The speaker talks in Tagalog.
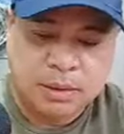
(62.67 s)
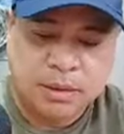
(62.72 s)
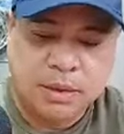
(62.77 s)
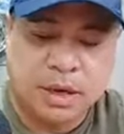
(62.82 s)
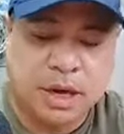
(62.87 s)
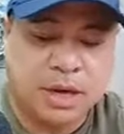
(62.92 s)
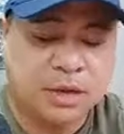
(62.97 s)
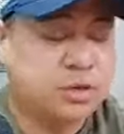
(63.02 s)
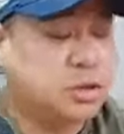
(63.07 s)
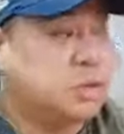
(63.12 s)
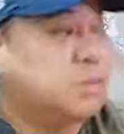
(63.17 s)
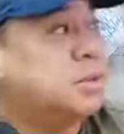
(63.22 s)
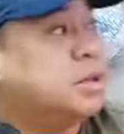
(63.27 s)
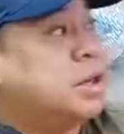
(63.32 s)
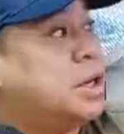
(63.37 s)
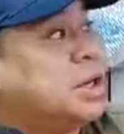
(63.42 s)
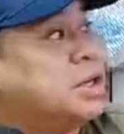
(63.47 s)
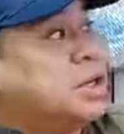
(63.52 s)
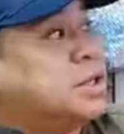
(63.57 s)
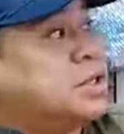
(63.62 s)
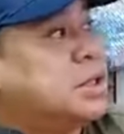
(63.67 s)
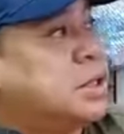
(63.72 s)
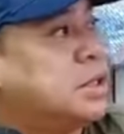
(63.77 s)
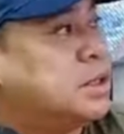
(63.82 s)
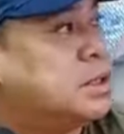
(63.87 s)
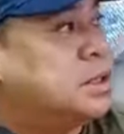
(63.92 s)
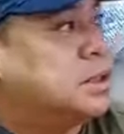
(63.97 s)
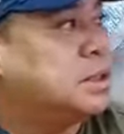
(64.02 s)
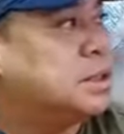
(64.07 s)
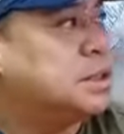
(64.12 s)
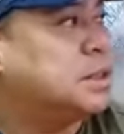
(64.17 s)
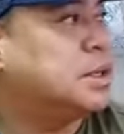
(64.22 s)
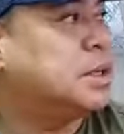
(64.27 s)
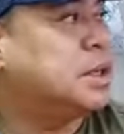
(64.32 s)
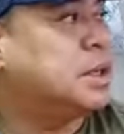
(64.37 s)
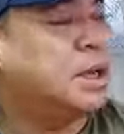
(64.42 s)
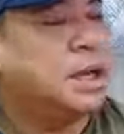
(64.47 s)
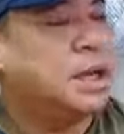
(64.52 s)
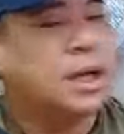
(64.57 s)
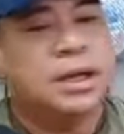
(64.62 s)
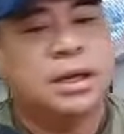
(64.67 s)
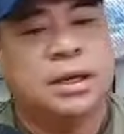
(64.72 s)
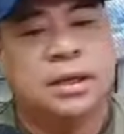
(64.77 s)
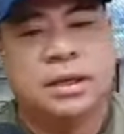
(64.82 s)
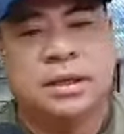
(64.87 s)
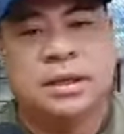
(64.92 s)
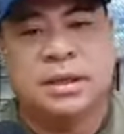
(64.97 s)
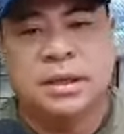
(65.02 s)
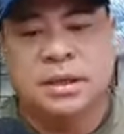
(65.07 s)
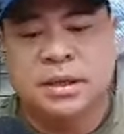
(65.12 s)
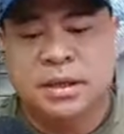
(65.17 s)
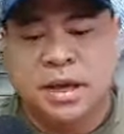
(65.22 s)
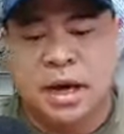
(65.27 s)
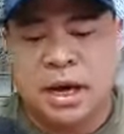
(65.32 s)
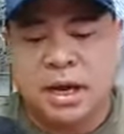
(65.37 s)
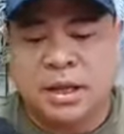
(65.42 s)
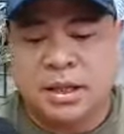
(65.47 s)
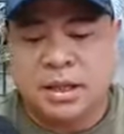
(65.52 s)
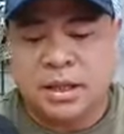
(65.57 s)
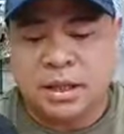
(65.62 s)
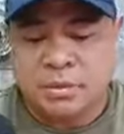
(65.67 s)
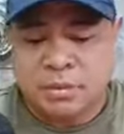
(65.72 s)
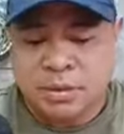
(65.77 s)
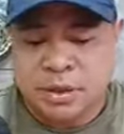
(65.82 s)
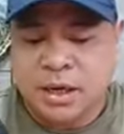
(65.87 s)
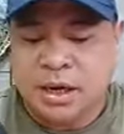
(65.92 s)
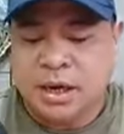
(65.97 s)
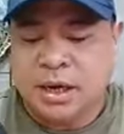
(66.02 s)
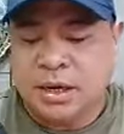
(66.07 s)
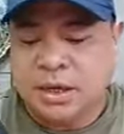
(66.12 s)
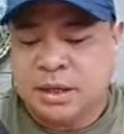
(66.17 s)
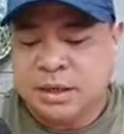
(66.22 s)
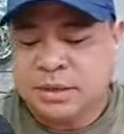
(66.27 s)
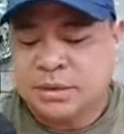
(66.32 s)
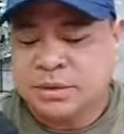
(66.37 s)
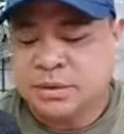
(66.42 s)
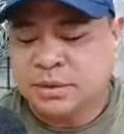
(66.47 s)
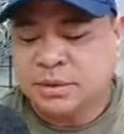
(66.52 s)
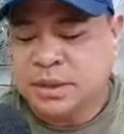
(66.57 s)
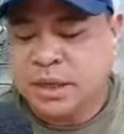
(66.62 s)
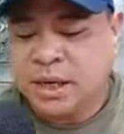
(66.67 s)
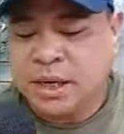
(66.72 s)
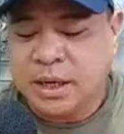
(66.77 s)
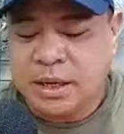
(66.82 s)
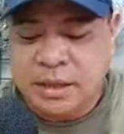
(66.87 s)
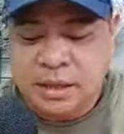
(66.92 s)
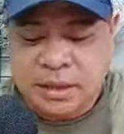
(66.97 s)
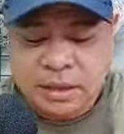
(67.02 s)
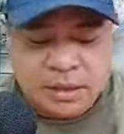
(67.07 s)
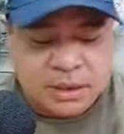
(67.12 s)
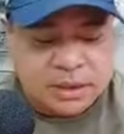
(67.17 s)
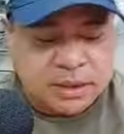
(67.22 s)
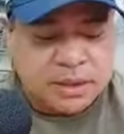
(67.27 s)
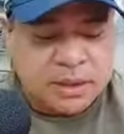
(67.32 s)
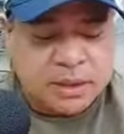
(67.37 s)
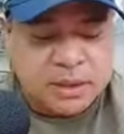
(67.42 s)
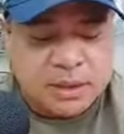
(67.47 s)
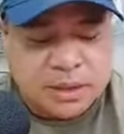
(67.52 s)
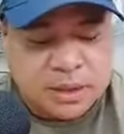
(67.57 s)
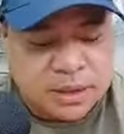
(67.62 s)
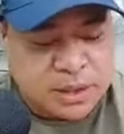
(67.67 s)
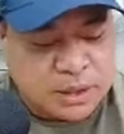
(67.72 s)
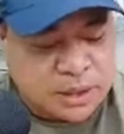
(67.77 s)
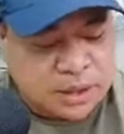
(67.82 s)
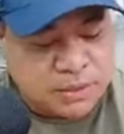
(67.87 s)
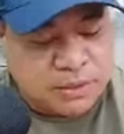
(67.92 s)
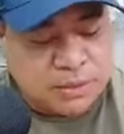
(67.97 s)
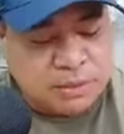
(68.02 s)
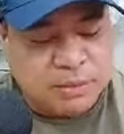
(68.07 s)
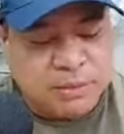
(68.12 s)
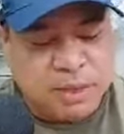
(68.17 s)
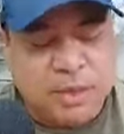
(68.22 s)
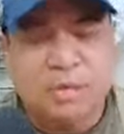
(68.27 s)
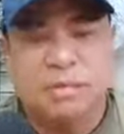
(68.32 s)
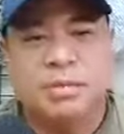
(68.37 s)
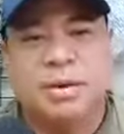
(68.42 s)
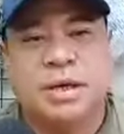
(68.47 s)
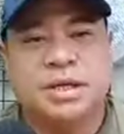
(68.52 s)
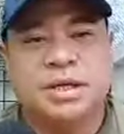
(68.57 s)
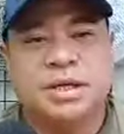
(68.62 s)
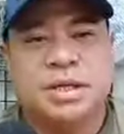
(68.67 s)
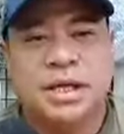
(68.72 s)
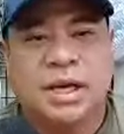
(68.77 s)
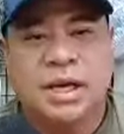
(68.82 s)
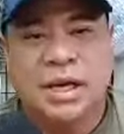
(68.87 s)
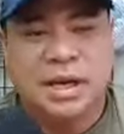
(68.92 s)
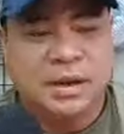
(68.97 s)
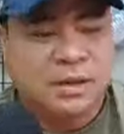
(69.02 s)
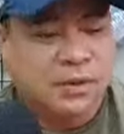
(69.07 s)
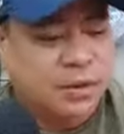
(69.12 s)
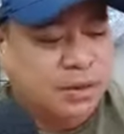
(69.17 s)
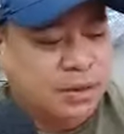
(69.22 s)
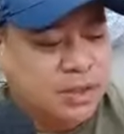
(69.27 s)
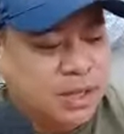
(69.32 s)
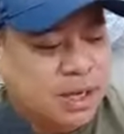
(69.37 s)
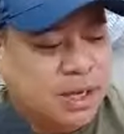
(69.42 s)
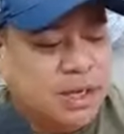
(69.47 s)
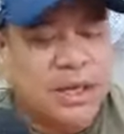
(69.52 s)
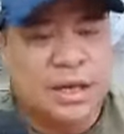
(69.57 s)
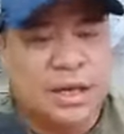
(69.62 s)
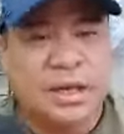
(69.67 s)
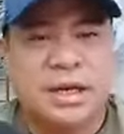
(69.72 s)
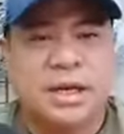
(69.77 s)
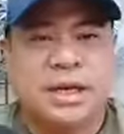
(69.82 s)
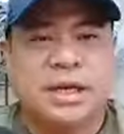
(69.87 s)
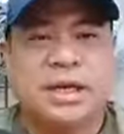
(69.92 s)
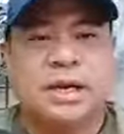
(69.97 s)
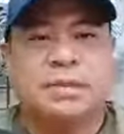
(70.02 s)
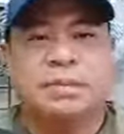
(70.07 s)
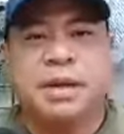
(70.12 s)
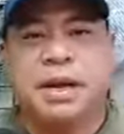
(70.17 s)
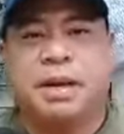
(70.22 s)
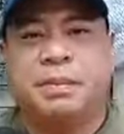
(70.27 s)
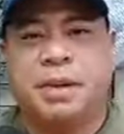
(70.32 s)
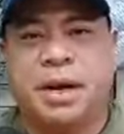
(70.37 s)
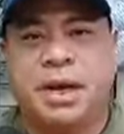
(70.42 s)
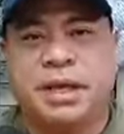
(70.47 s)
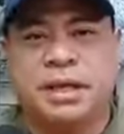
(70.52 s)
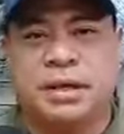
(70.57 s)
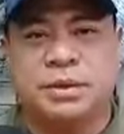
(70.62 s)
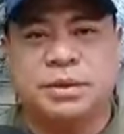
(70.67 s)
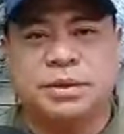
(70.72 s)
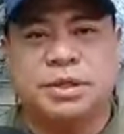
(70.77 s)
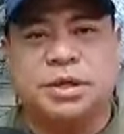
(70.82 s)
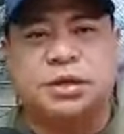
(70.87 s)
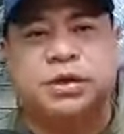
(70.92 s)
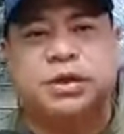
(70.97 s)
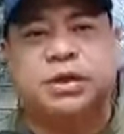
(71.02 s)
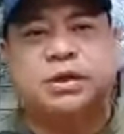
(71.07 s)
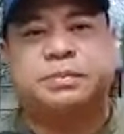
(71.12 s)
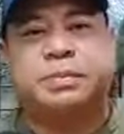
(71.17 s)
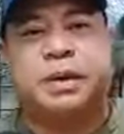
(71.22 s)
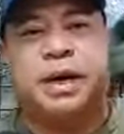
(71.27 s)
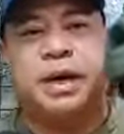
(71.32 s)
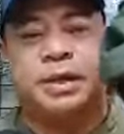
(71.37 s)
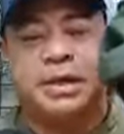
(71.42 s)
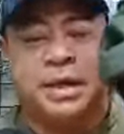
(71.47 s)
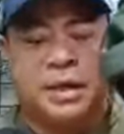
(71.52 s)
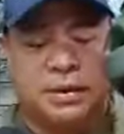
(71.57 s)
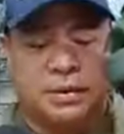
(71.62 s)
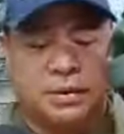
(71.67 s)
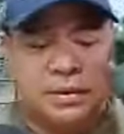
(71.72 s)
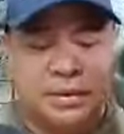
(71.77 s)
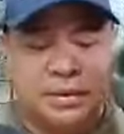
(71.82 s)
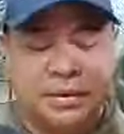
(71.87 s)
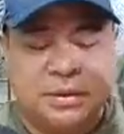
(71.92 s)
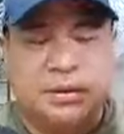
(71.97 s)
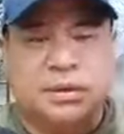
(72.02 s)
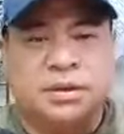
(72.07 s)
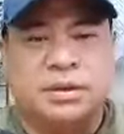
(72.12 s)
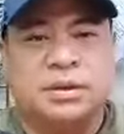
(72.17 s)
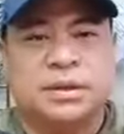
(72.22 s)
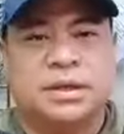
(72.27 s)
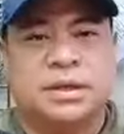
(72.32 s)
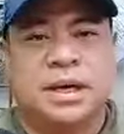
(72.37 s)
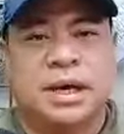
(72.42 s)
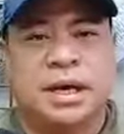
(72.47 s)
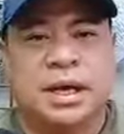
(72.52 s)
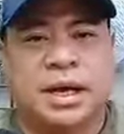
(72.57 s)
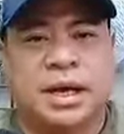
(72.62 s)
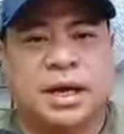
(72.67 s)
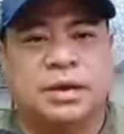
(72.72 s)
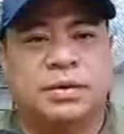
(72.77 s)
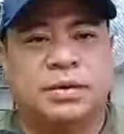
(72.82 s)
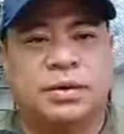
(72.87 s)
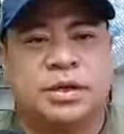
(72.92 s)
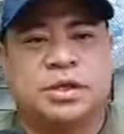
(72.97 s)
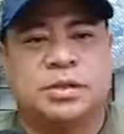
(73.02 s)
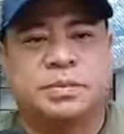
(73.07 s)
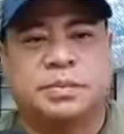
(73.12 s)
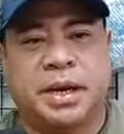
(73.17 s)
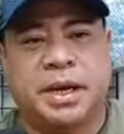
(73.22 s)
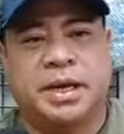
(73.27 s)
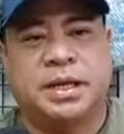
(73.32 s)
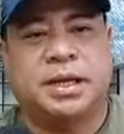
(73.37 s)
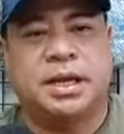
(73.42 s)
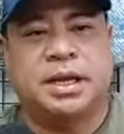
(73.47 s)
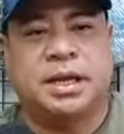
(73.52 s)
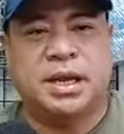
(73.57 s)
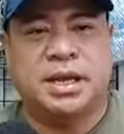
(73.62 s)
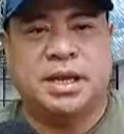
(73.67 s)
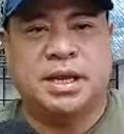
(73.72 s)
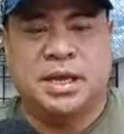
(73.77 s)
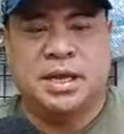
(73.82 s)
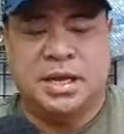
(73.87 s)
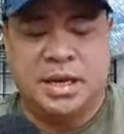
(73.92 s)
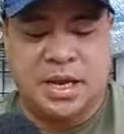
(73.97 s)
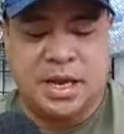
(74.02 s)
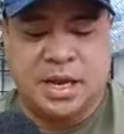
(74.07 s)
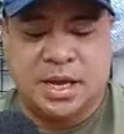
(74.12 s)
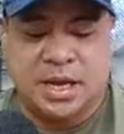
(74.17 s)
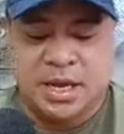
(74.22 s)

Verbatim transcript: I-radyoy mo na lang siya. Ha? Akitin mo na lang. So, ayan. Yun, may commercial lang ng konti. Ayan, kanina pinapakita ko sa inyo yung spider. Oh. Ayan, yung spider kanina.